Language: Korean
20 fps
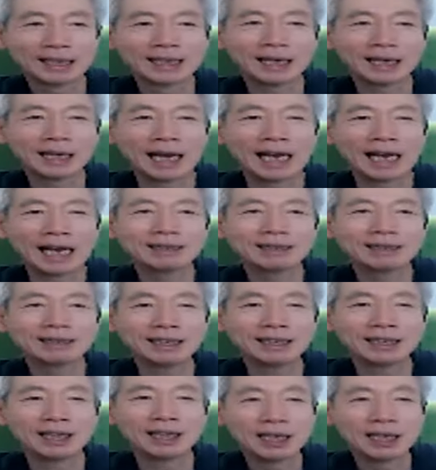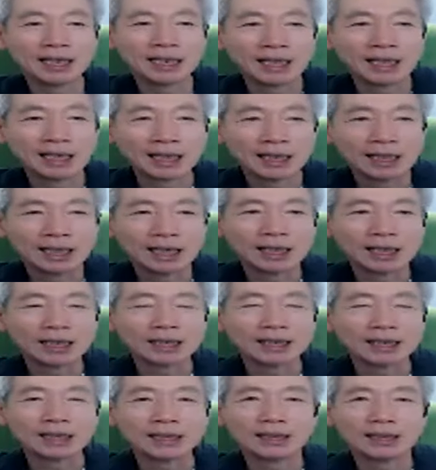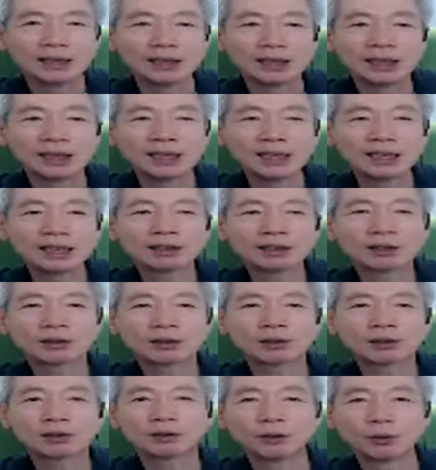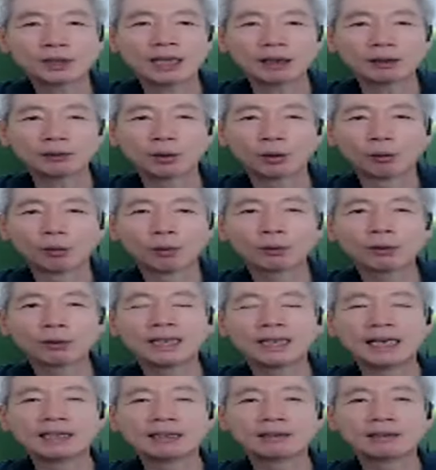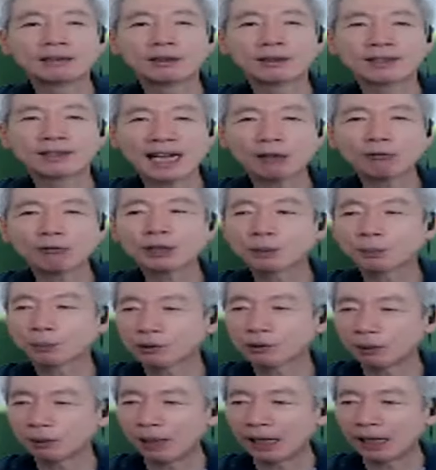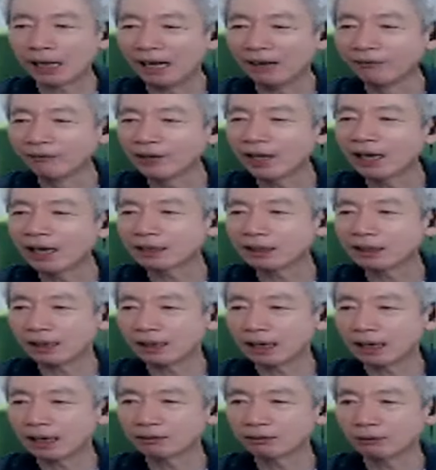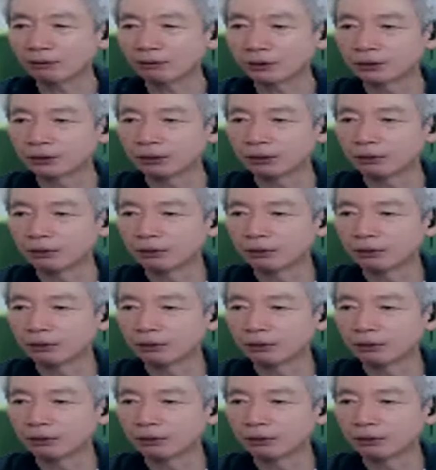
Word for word: 그러니까 애들이 이요 요거를 얘네들은 사고 싶어서 막 안달을 하는 거죠.